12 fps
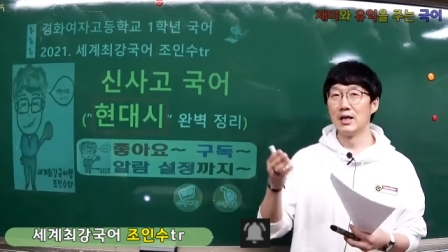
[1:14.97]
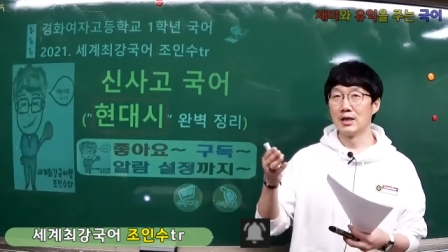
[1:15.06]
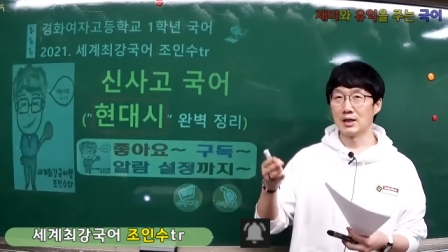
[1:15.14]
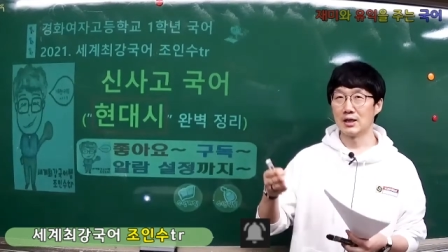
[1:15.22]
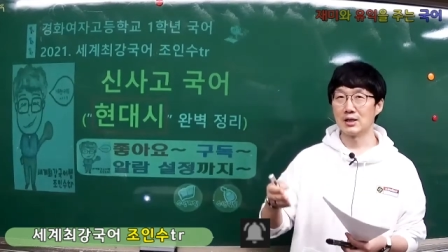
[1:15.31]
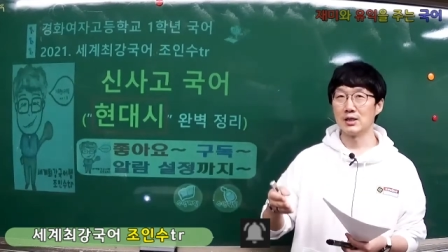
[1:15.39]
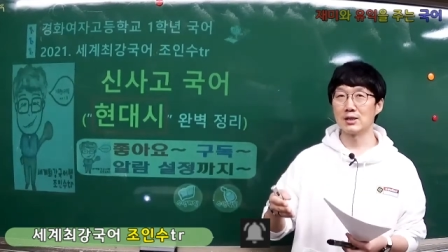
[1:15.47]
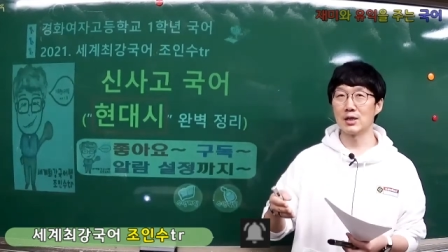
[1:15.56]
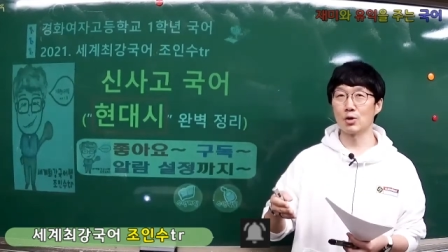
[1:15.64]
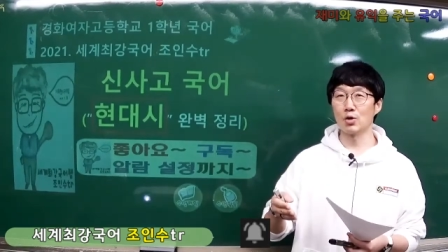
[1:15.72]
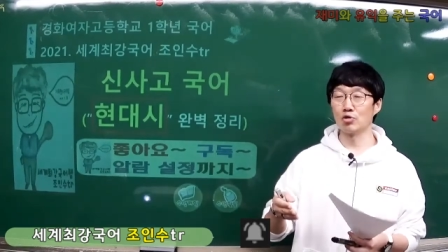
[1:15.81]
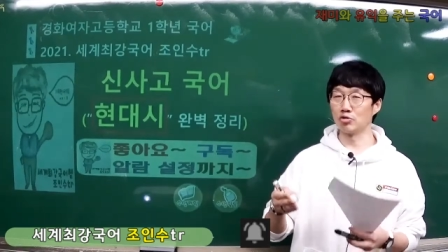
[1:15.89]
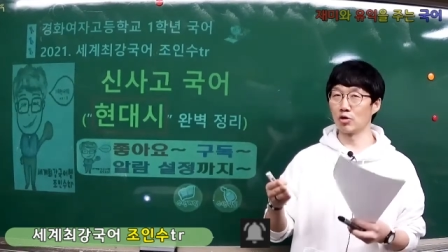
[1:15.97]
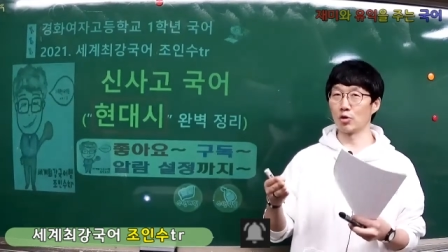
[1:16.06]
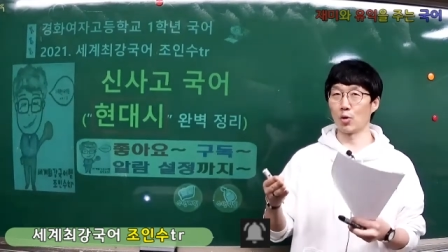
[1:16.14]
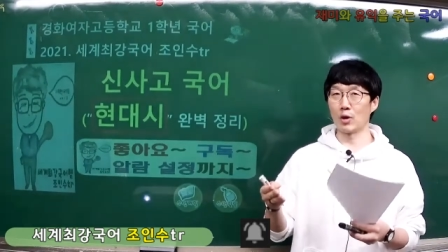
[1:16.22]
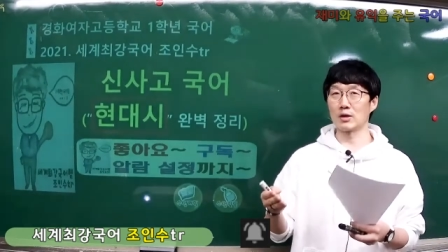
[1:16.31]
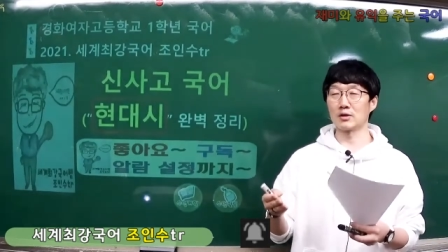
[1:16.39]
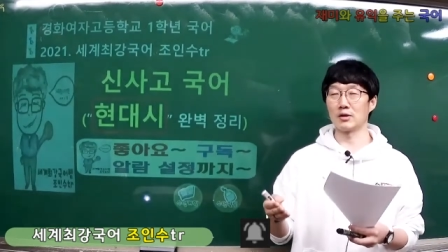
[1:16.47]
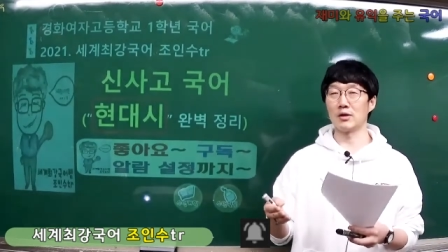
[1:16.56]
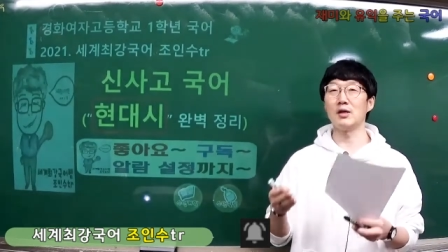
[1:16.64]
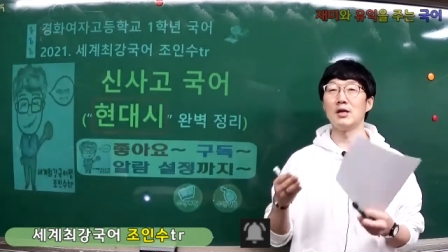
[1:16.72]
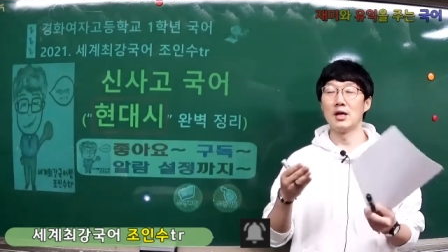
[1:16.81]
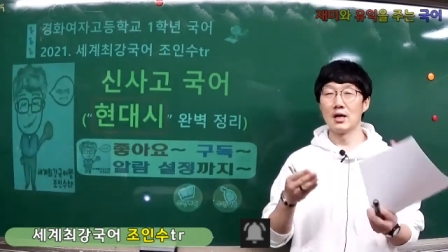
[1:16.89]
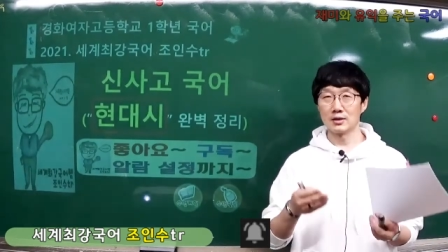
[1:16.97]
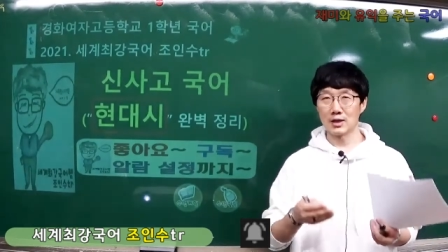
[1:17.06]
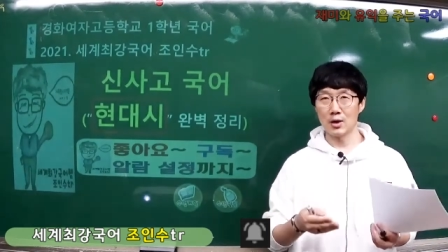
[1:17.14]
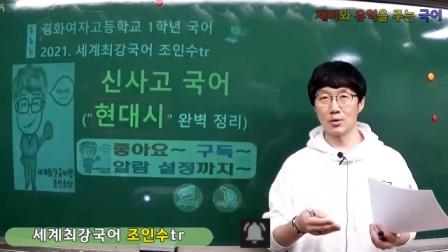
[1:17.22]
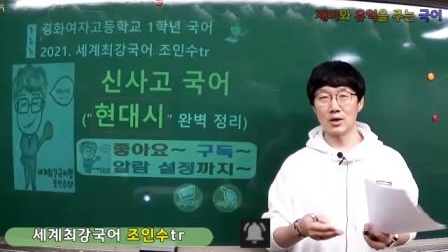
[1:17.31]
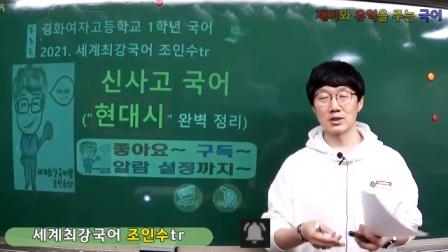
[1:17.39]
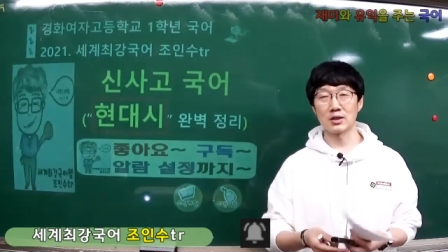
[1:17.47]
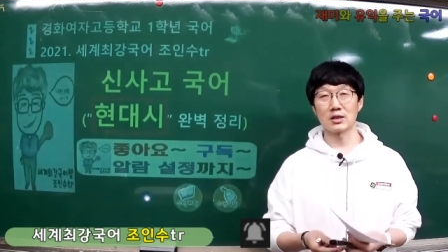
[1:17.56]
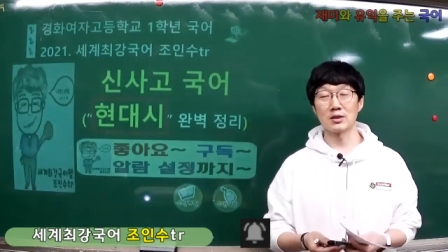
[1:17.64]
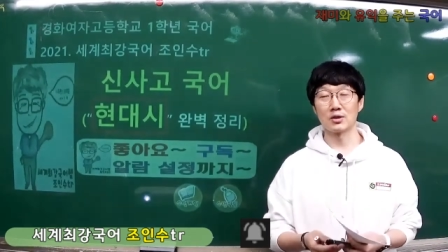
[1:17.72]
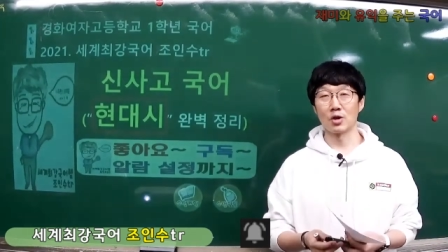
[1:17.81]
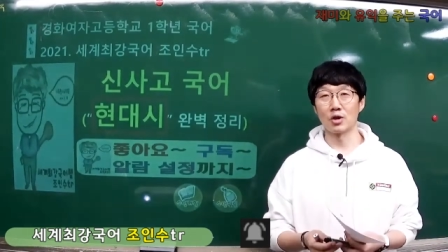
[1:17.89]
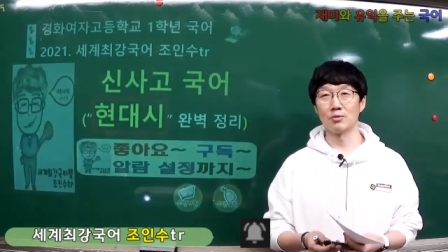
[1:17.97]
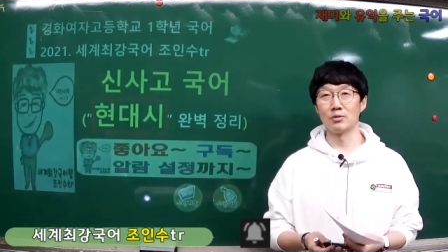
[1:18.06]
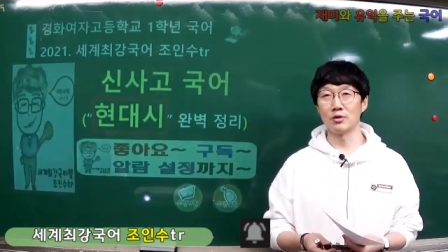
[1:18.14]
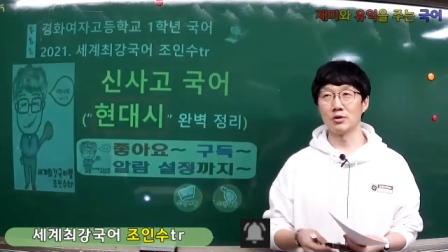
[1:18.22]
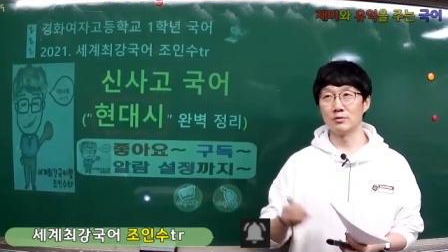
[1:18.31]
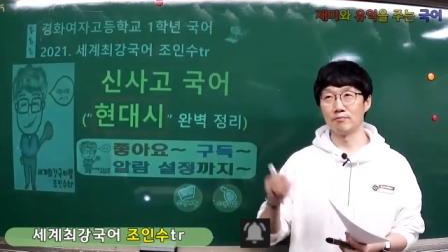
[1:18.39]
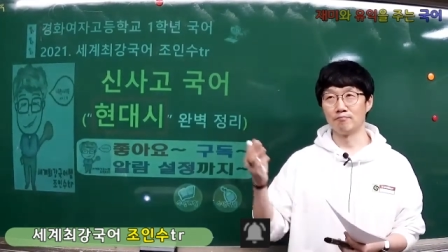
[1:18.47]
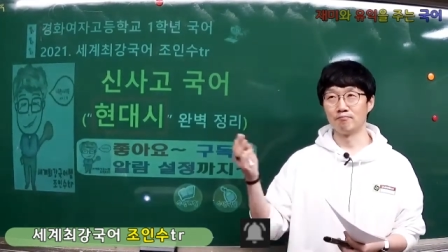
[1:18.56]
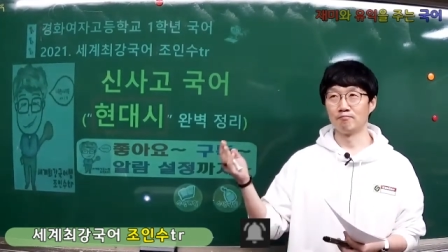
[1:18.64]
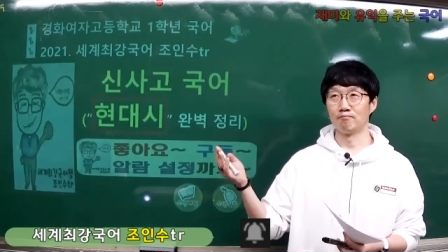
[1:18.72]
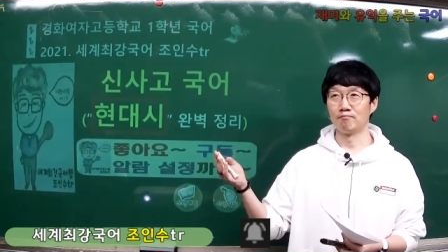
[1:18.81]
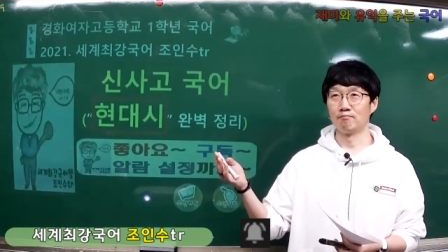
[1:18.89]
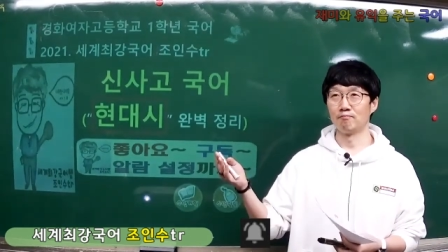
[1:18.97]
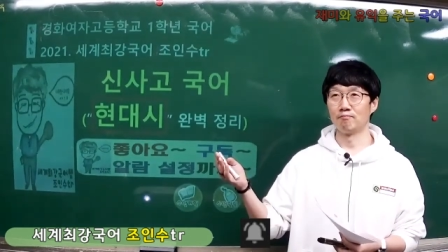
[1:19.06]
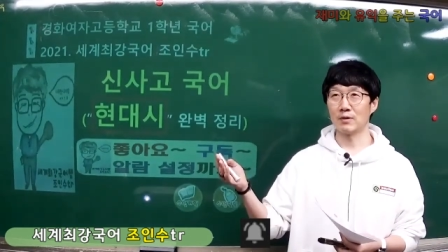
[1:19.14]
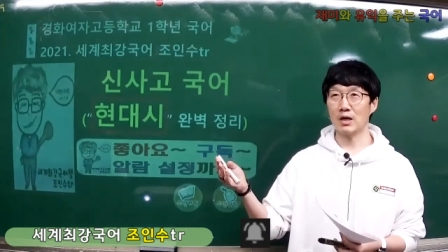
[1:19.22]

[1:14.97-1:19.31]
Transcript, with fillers: 이 신사고 국어 교과서를 사용하신 학생 여러분은 음,